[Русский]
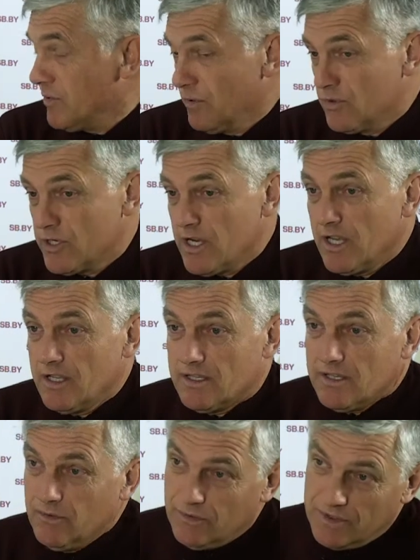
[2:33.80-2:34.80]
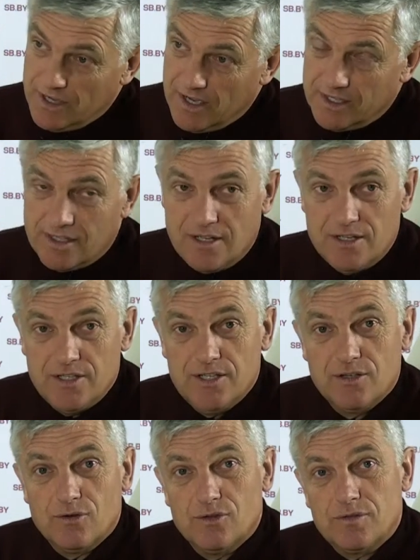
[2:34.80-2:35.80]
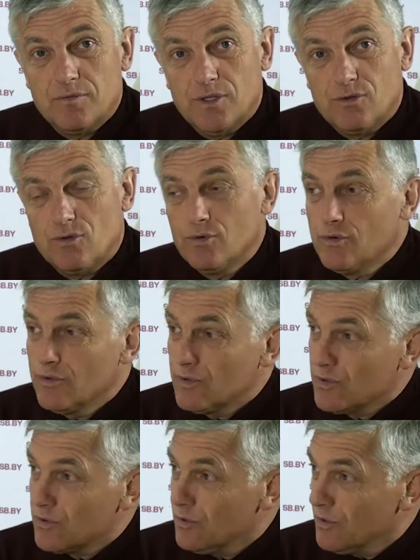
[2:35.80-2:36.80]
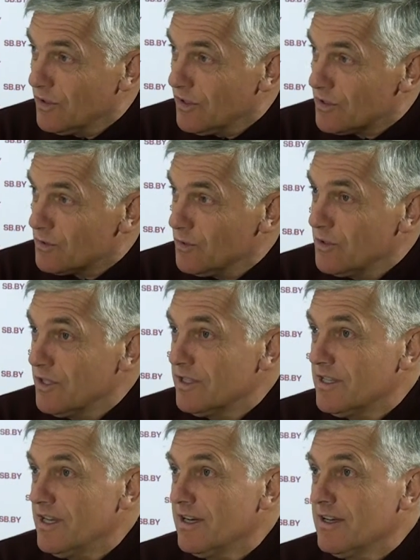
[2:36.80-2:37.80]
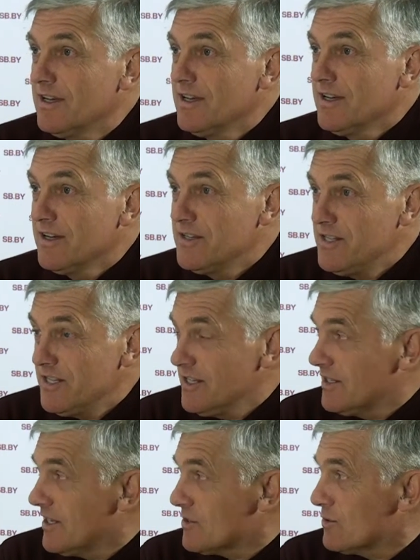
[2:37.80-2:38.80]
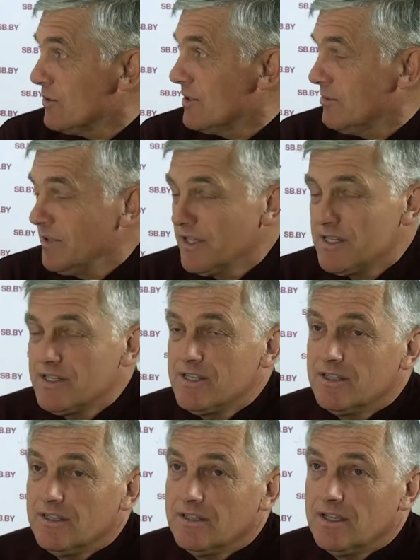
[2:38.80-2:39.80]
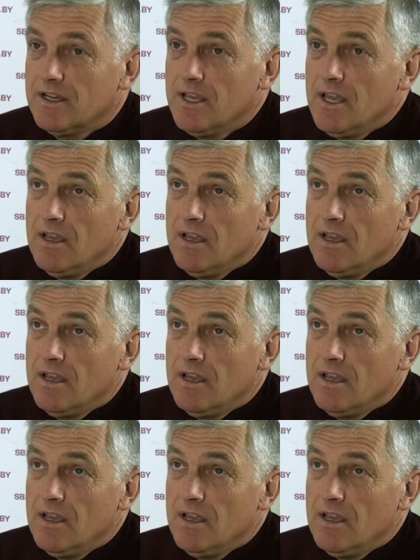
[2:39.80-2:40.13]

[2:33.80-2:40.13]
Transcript: получается. Но ну, я анализирую, смотрю, что, что не так, где не так что-то было сделано.